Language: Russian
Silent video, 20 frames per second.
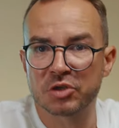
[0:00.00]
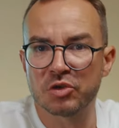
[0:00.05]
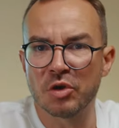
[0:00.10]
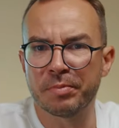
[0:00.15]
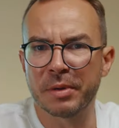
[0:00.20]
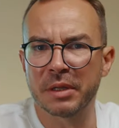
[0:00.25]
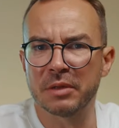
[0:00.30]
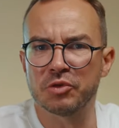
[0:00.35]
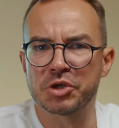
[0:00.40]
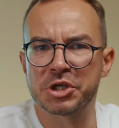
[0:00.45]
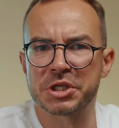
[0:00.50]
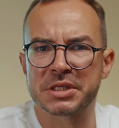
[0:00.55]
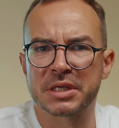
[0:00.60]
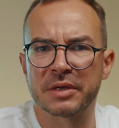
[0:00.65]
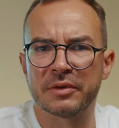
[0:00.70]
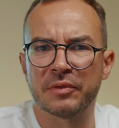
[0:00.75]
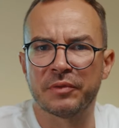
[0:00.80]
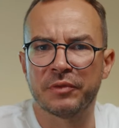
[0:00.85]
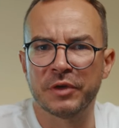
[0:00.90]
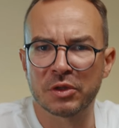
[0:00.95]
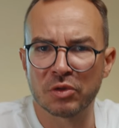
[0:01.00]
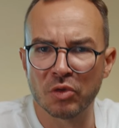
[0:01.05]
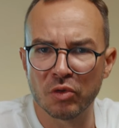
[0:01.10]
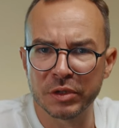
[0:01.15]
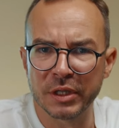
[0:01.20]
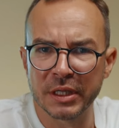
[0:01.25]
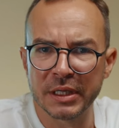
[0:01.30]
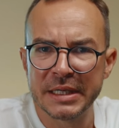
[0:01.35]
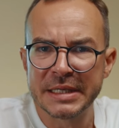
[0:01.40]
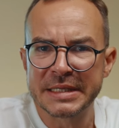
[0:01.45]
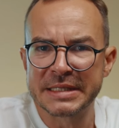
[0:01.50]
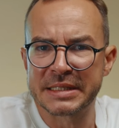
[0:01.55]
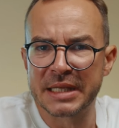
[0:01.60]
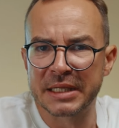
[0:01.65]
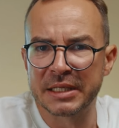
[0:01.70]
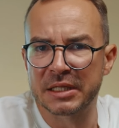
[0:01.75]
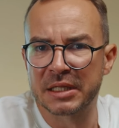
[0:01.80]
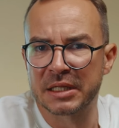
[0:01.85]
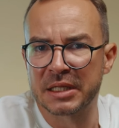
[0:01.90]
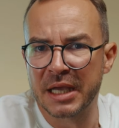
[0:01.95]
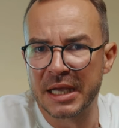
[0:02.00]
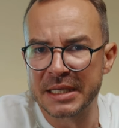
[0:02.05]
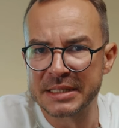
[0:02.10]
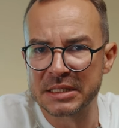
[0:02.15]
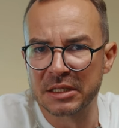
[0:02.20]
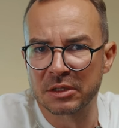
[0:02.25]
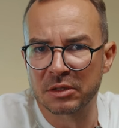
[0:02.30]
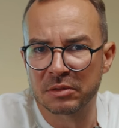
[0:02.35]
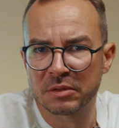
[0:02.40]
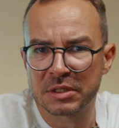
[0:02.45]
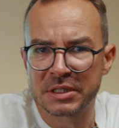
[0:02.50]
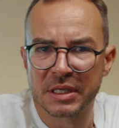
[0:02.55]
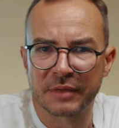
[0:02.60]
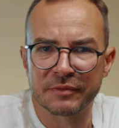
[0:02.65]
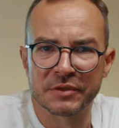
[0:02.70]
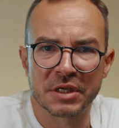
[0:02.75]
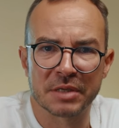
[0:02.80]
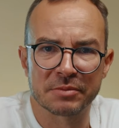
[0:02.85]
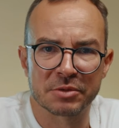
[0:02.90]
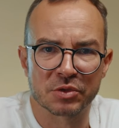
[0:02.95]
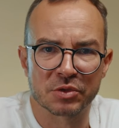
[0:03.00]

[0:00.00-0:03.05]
Что получится в итоге, станет ясно совсем